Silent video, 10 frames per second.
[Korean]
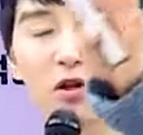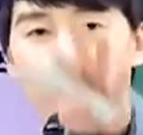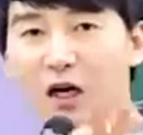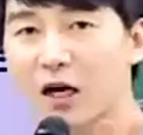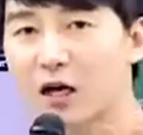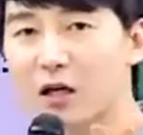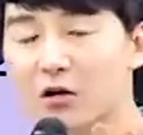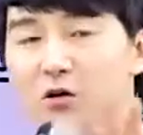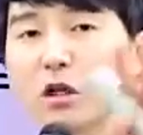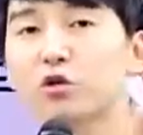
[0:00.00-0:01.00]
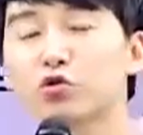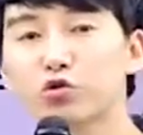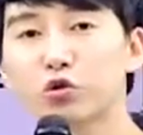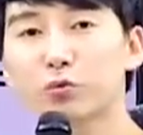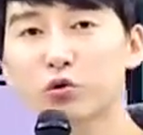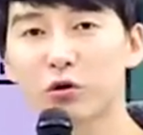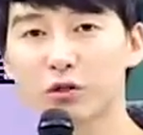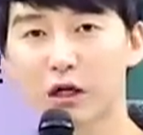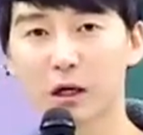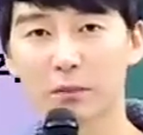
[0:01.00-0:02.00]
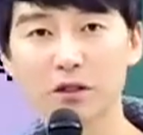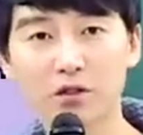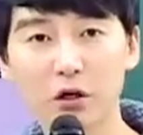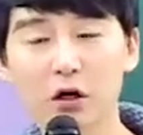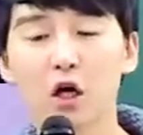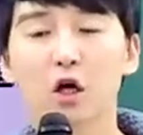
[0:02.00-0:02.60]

네가 해야 될 건 수능 보는 거잖아. 맞죠?